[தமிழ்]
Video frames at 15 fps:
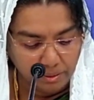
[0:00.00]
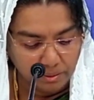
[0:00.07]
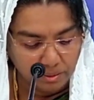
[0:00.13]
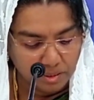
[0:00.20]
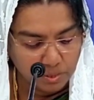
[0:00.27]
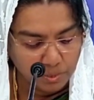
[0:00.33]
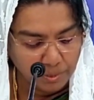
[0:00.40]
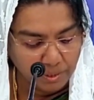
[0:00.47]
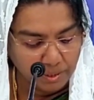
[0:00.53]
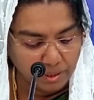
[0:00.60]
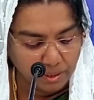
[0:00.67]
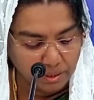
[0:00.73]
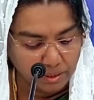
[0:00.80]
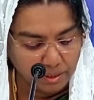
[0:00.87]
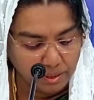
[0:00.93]

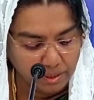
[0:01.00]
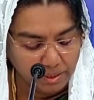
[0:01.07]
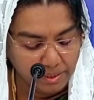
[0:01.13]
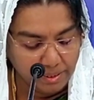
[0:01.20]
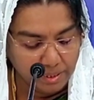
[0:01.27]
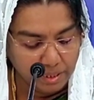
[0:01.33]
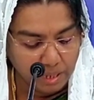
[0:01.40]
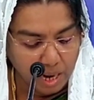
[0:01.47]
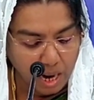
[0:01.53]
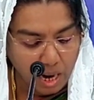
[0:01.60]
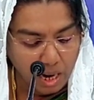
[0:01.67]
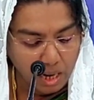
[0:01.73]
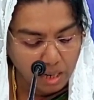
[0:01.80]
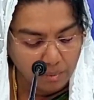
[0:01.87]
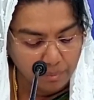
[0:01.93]
திஸ்பியனாகிய எலியா
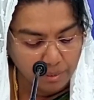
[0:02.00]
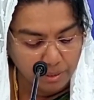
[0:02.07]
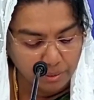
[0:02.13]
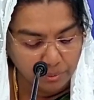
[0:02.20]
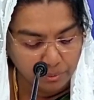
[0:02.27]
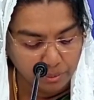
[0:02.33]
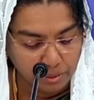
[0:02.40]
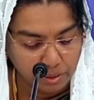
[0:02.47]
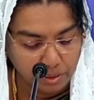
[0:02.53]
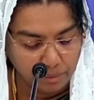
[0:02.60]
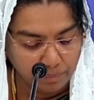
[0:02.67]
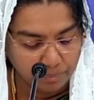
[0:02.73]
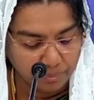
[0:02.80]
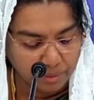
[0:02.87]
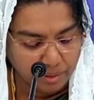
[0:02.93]
ஆஹாபை நோக்கி
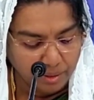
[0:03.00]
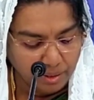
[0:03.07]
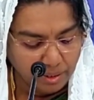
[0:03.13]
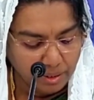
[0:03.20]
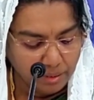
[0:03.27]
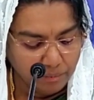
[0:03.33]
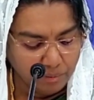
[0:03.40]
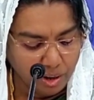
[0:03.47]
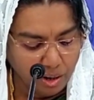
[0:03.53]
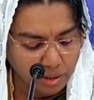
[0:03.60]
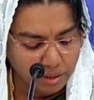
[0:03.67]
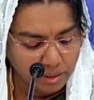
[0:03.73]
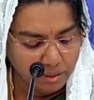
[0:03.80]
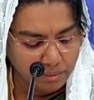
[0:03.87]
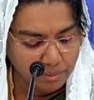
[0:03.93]
என்
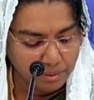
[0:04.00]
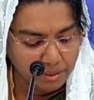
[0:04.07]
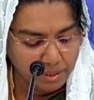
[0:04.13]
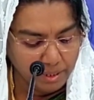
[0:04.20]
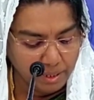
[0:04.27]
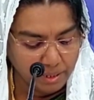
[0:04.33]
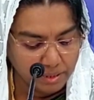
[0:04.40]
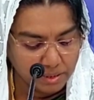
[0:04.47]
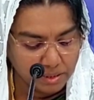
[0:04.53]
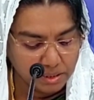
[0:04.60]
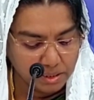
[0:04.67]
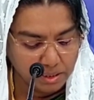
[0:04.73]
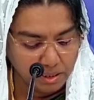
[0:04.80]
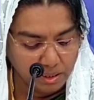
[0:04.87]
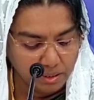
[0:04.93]
வாக்கின்படியே அன்றி
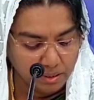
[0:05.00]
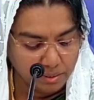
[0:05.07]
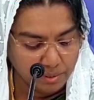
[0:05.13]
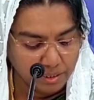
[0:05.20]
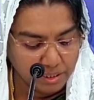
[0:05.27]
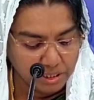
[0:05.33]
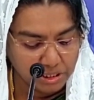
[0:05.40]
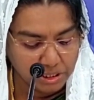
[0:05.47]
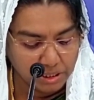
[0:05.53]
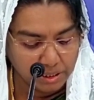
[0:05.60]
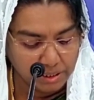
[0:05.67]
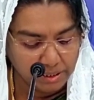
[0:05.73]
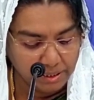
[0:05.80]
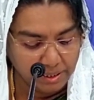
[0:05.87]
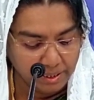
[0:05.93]
இந்த
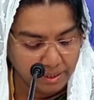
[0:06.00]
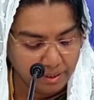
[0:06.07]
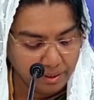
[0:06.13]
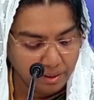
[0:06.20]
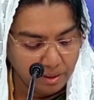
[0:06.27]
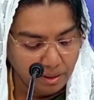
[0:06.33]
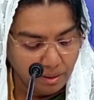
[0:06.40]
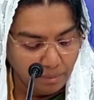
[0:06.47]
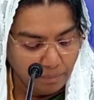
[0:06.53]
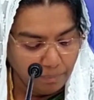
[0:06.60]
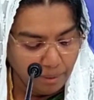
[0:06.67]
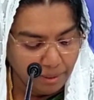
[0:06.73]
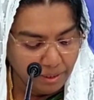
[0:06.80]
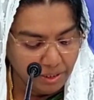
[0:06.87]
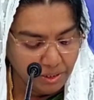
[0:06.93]
வருஷங்களிலே
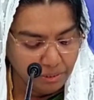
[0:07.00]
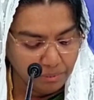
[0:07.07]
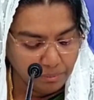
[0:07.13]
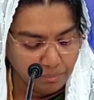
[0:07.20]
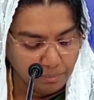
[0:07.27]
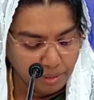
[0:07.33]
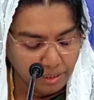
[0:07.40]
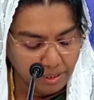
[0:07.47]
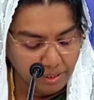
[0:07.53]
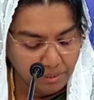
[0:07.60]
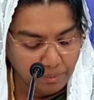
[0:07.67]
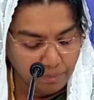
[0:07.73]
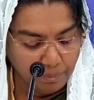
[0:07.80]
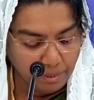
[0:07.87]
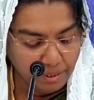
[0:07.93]
பனியும்
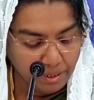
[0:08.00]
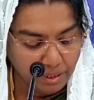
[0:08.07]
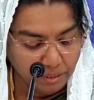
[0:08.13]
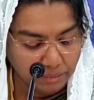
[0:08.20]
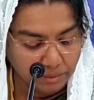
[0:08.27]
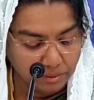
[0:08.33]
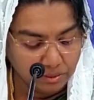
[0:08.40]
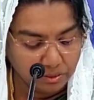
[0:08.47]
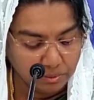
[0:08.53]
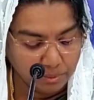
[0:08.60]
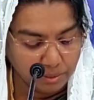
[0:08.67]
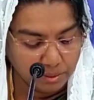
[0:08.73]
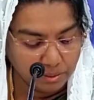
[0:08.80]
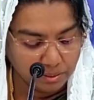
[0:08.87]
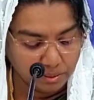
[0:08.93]
மழையும் பெய்யாதிருக்கும்
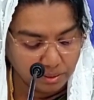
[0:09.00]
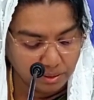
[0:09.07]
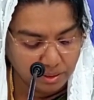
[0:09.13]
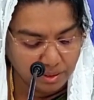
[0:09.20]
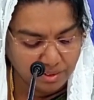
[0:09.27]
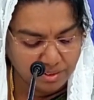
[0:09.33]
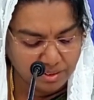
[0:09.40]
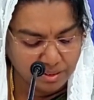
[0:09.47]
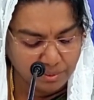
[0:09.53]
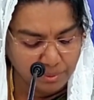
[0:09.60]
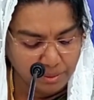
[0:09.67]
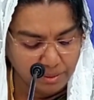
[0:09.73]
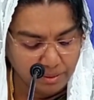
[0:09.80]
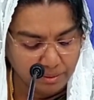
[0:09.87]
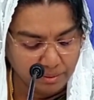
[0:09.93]
என்று
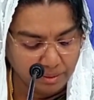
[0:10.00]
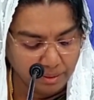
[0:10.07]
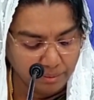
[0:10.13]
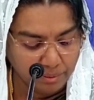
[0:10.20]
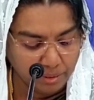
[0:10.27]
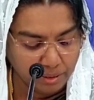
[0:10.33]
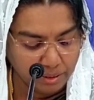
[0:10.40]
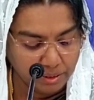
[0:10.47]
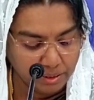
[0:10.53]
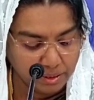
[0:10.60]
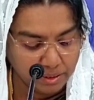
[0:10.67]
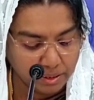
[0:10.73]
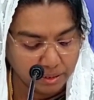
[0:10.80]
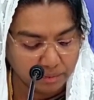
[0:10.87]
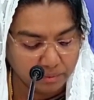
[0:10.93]
இஸ்ரவேலின் தேவனாகிய
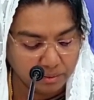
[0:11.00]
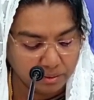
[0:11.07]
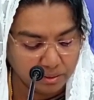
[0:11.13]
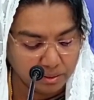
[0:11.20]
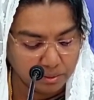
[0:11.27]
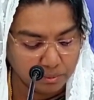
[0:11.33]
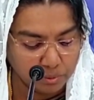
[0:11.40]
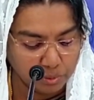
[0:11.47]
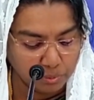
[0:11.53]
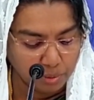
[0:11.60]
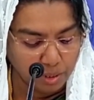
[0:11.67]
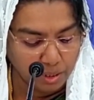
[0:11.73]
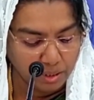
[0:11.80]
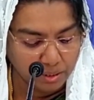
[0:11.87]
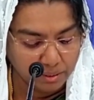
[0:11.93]
கர்த்தருக்கு
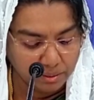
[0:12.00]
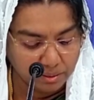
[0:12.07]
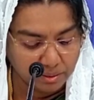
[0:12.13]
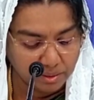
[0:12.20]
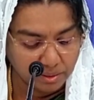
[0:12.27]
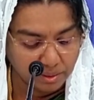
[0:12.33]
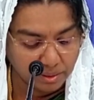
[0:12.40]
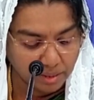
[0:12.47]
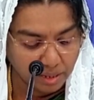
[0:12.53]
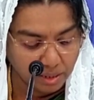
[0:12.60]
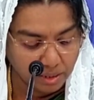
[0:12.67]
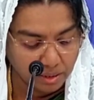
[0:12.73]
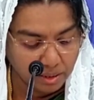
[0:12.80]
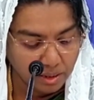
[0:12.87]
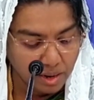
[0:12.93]
முன்பாக நிற்கிற
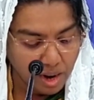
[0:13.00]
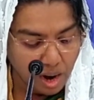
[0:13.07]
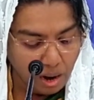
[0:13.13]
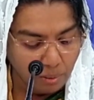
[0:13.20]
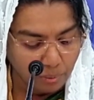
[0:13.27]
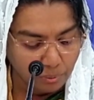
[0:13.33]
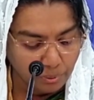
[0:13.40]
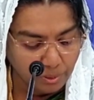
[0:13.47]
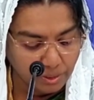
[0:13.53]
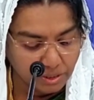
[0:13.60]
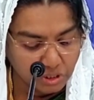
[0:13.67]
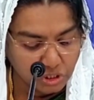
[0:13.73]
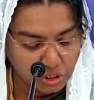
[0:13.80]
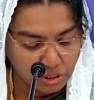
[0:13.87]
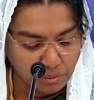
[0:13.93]
நான் அவருடைய
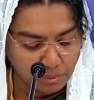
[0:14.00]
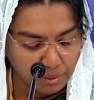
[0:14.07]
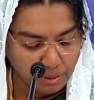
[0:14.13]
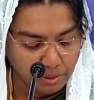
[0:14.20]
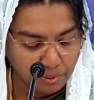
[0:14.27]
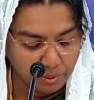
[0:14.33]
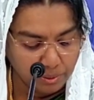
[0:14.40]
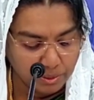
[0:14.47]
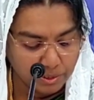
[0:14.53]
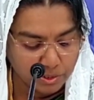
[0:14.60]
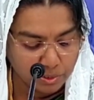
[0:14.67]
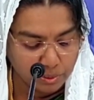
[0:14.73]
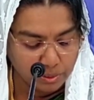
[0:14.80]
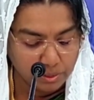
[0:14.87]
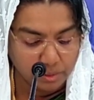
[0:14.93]
ஜீவனை கொண்டு
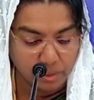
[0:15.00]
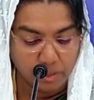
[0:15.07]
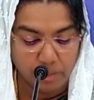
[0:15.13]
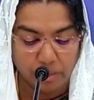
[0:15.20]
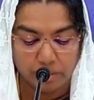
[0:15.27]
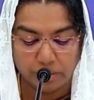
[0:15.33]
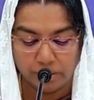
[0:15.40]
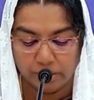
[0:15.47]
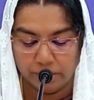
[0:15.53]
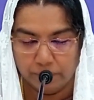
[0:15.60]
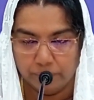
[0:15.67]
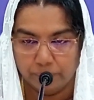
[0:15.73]
சொல்லுகிறேன் என்றான்